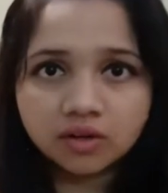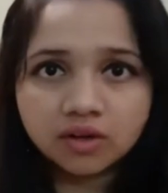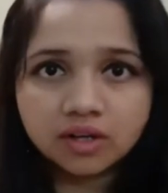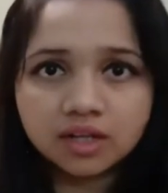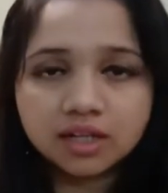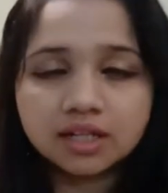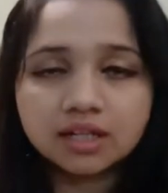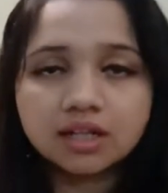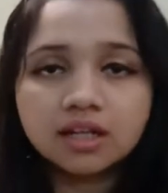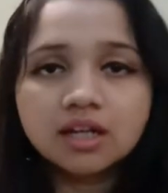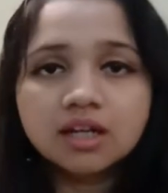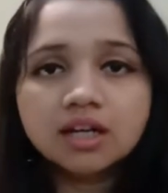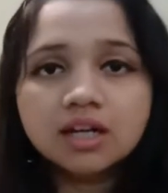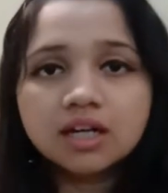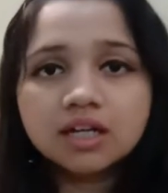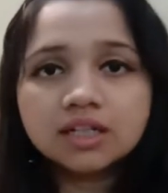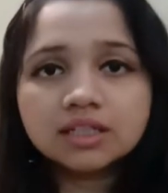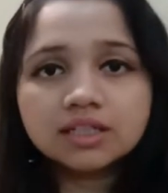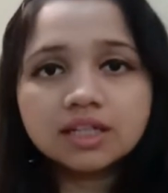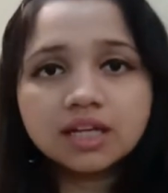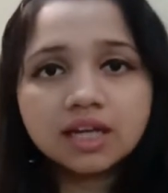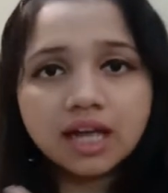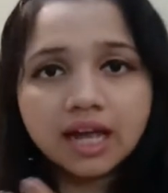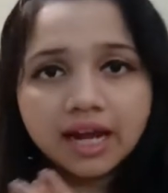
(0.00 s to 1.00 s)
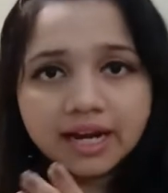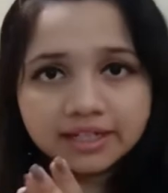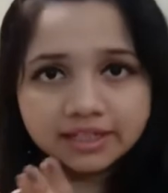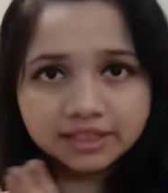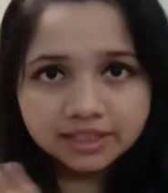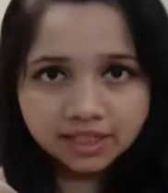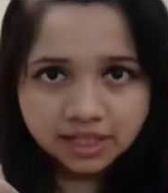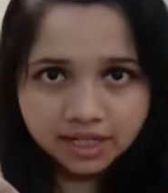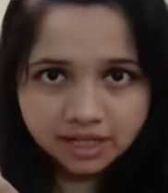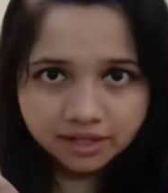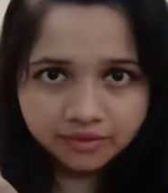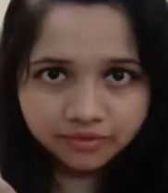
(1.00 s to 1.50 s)
ऑयल ये
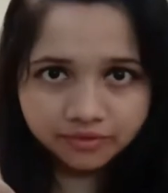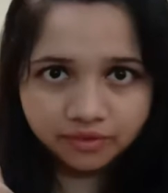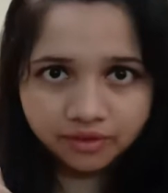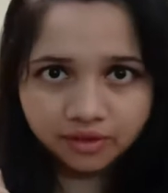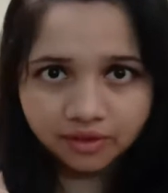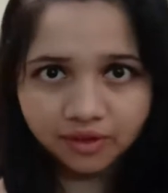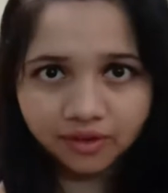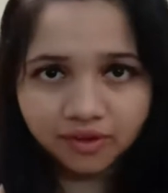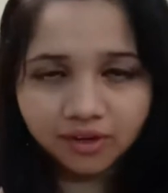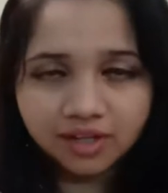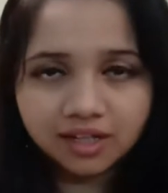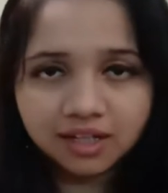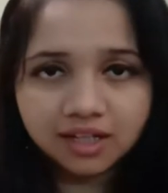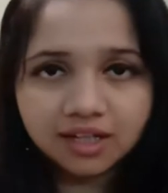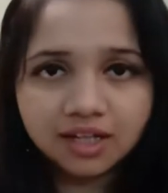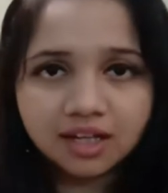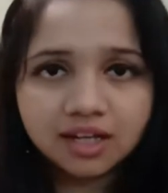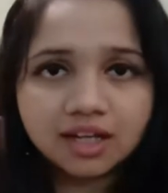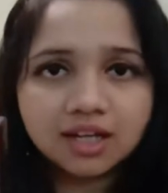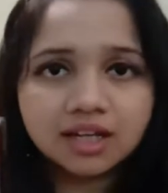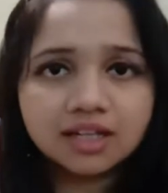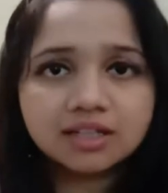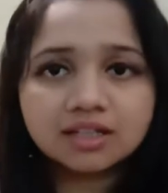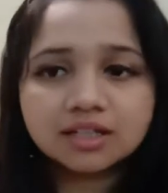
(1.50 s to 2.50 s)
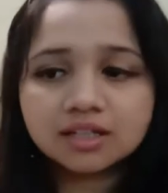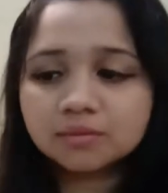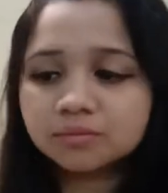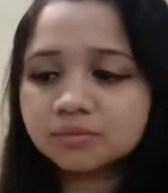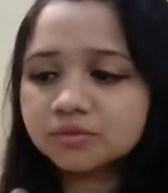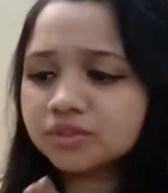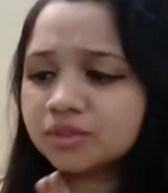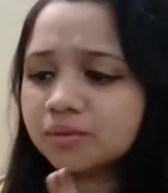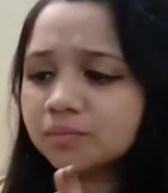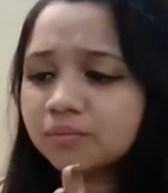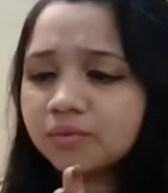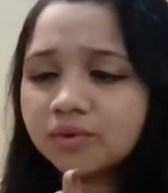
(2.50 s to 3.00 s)
एंटी हेयर फॉल ऑयल है ये
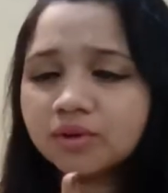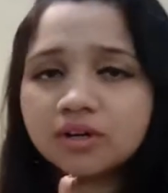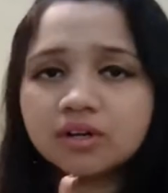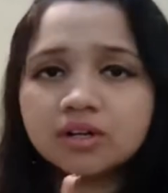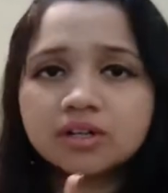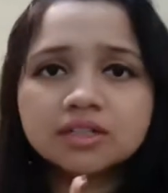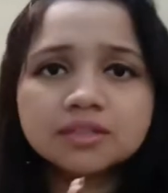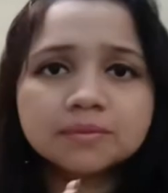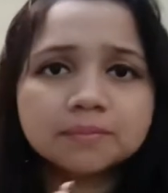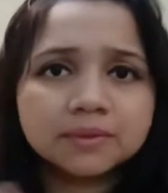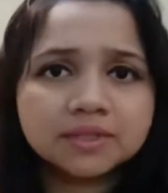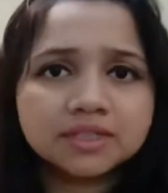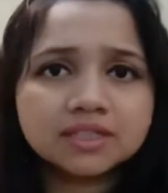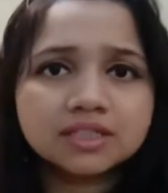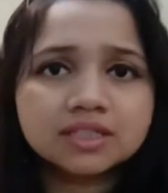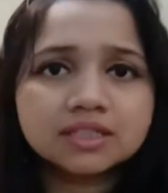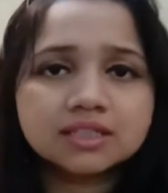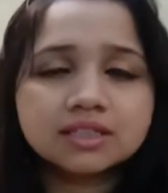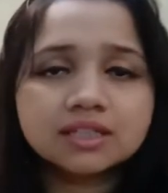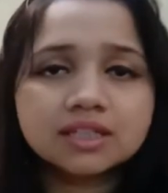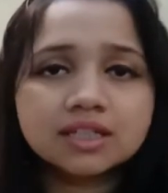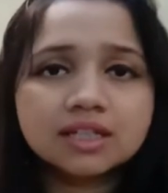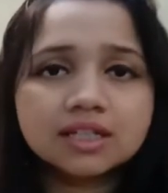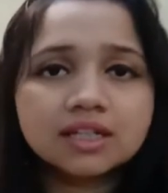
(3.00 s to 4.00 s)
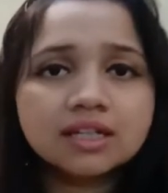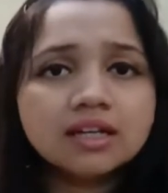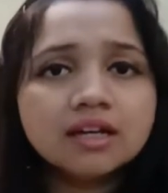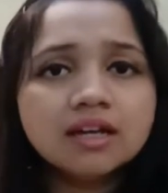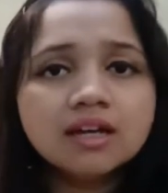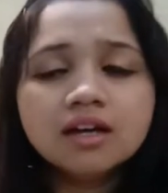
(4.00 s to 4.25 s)
मुझे बहुत पसंद है